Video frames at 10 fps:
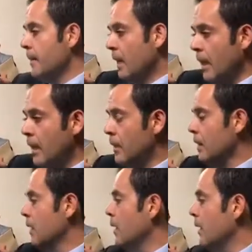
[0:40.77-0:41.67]
que
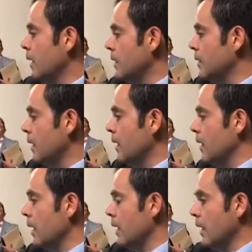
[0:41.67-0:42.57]
eh,
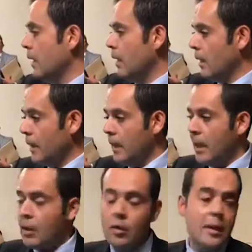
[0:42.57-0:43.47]
estén eh,
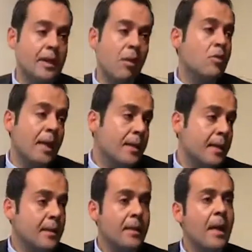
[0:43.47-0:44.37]
generando estas
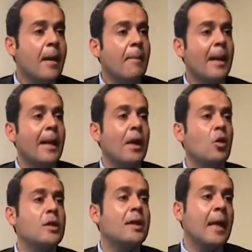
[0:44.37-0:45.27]
ausencias para que
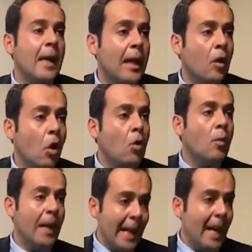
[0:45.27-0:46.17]
no se tenga el
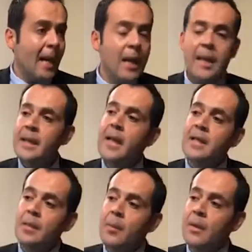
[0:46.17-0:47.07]
quórum legal y
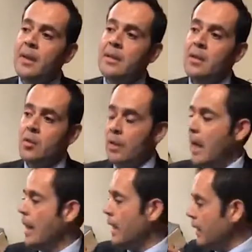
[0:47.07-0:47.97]
así poder
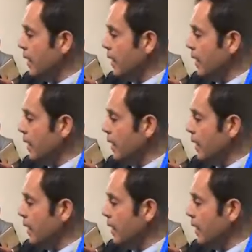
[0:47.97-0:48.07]
sesionar.